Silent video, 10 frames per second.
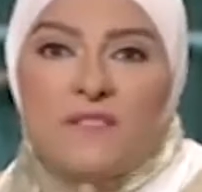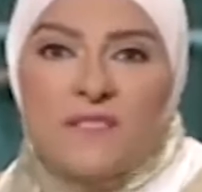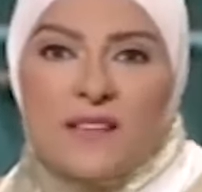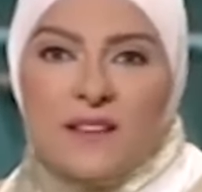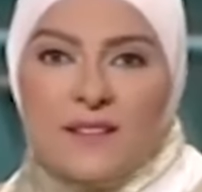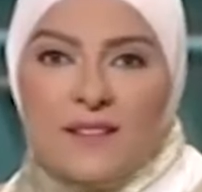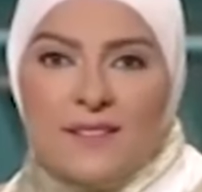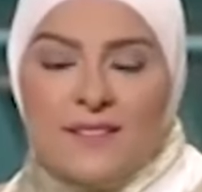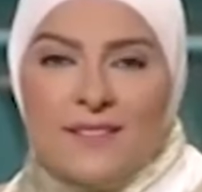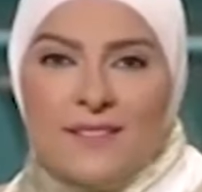نفسك
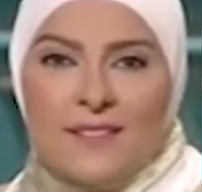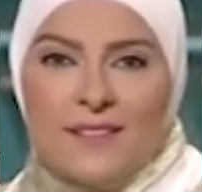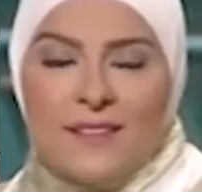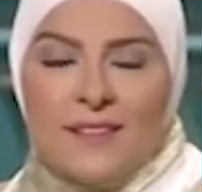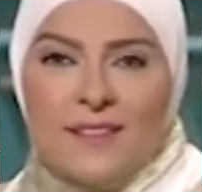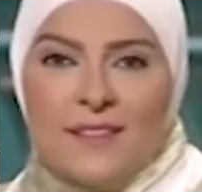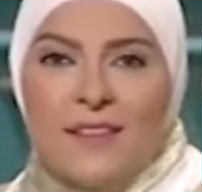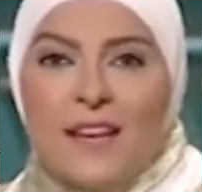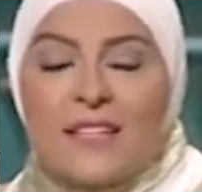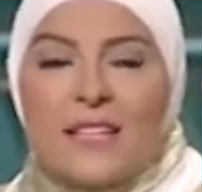طب
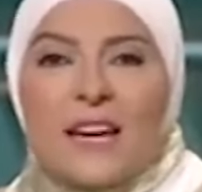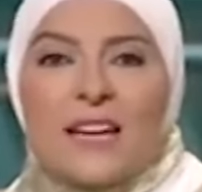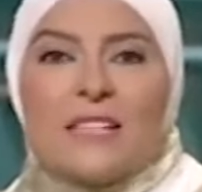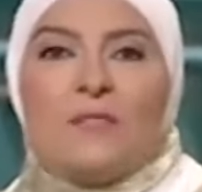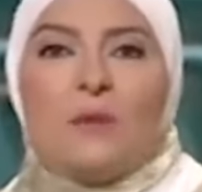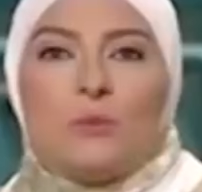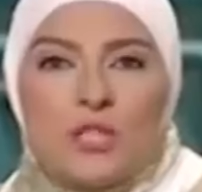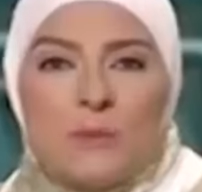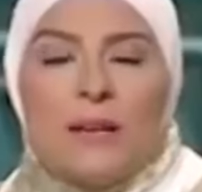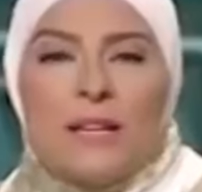ما هو ركزي في
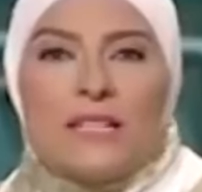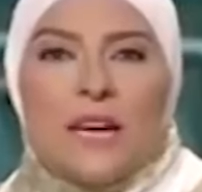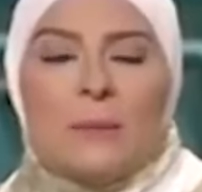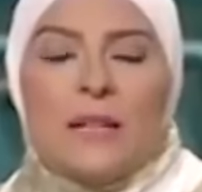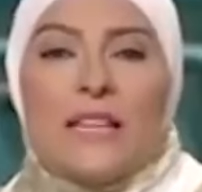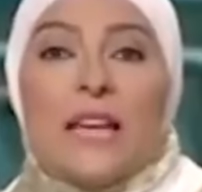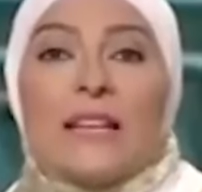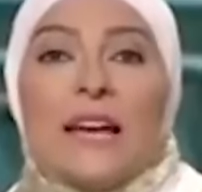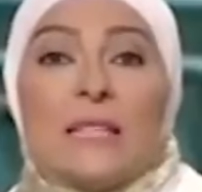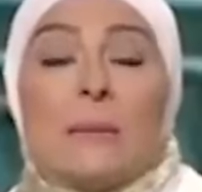المصيبه اللي انت عملتيها
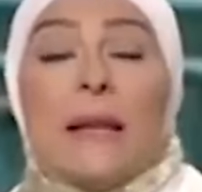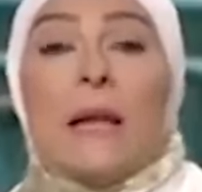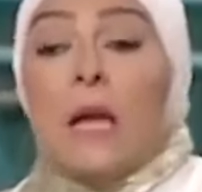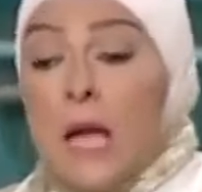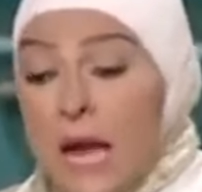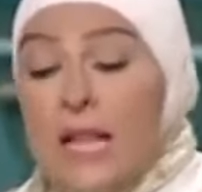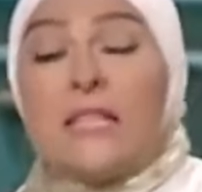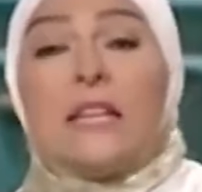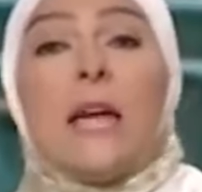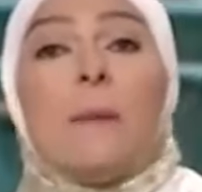يتحاسب عليه
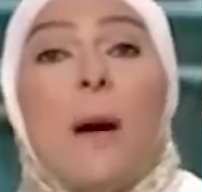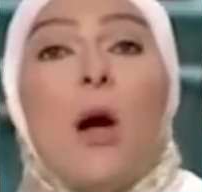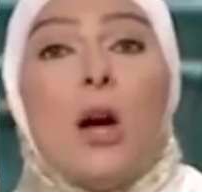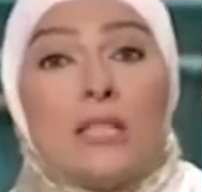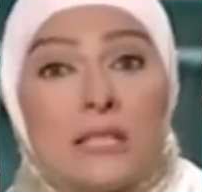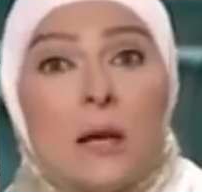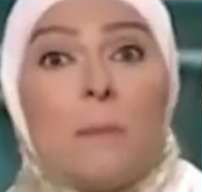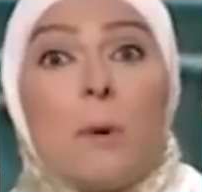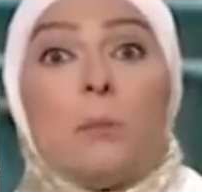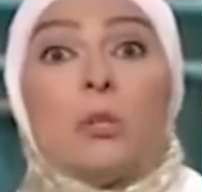انت جايباه
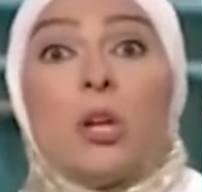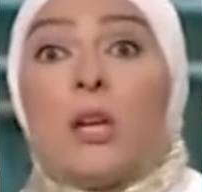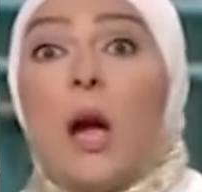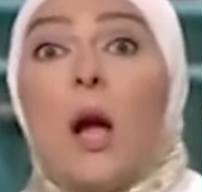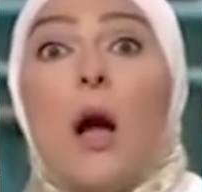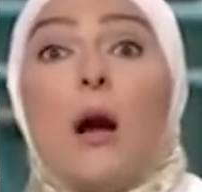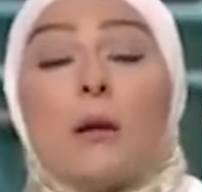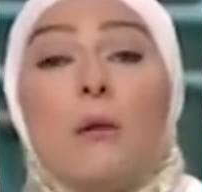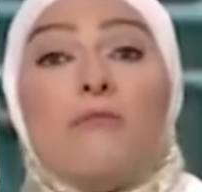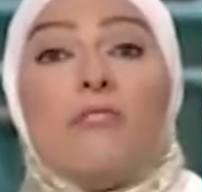اصلا بطريقه
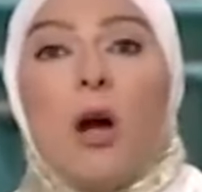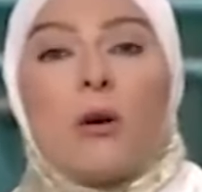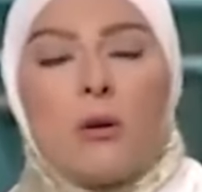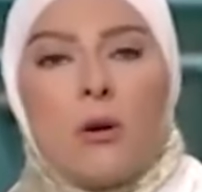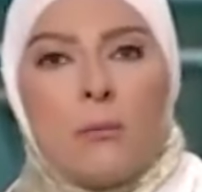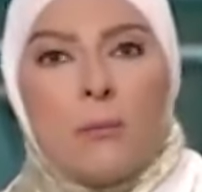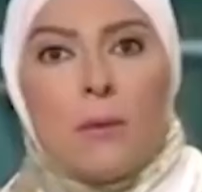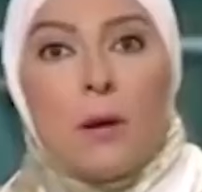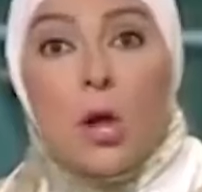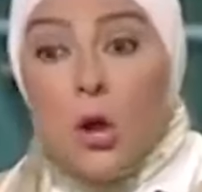حرام في حرام
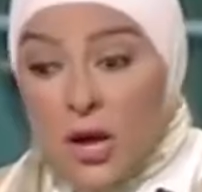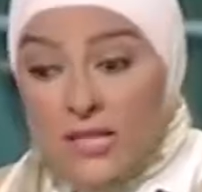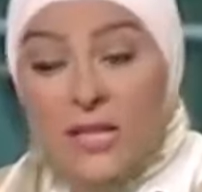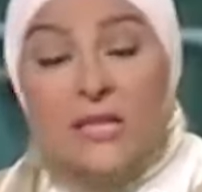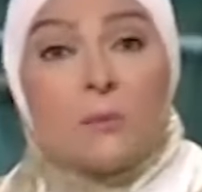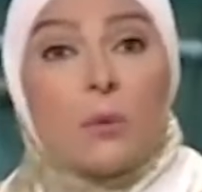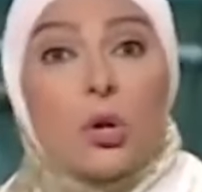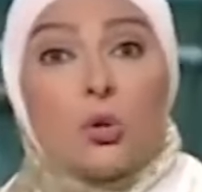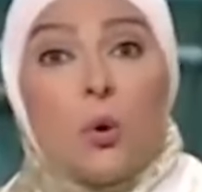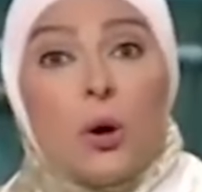اذيتي
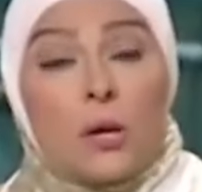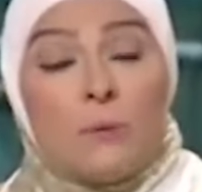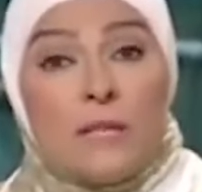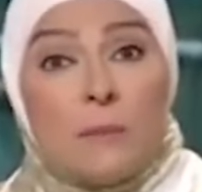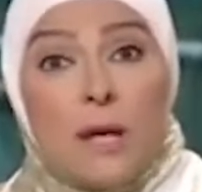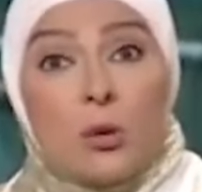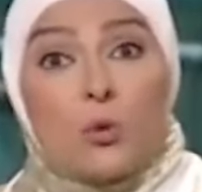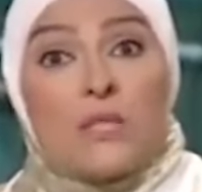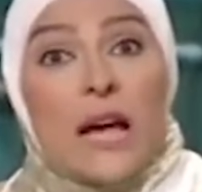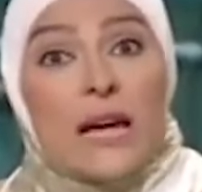مراته وخربتي
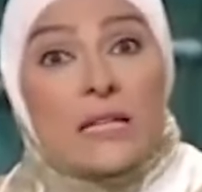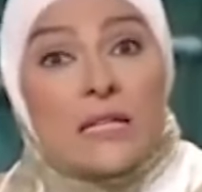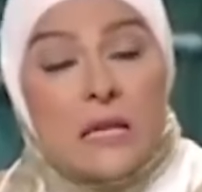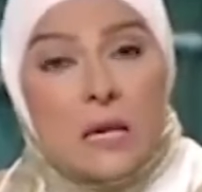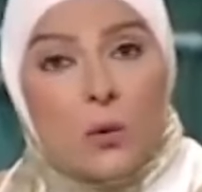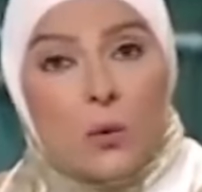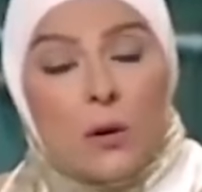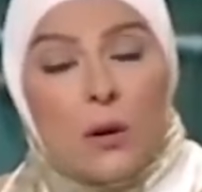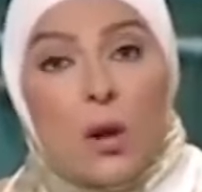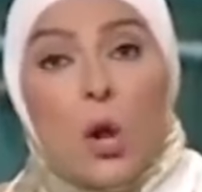بيته وسحرتي له
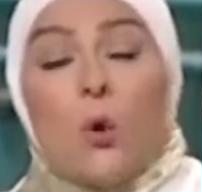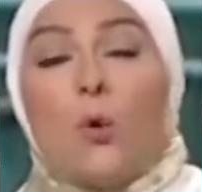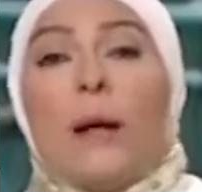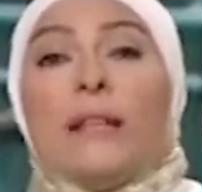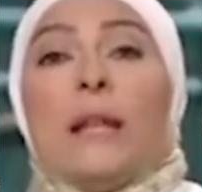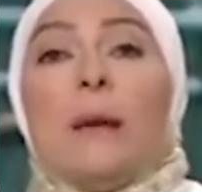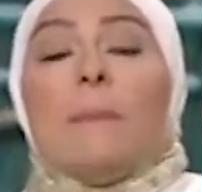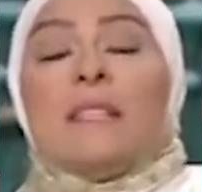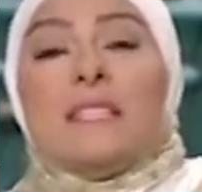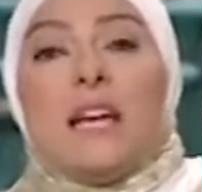وبعدين
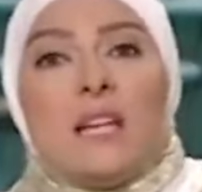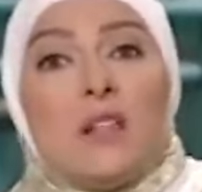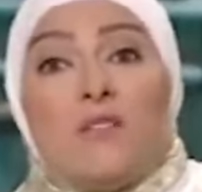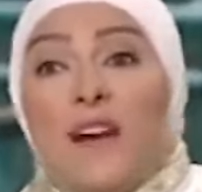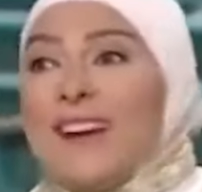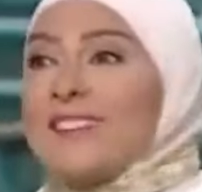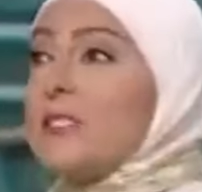لما السحر اتفك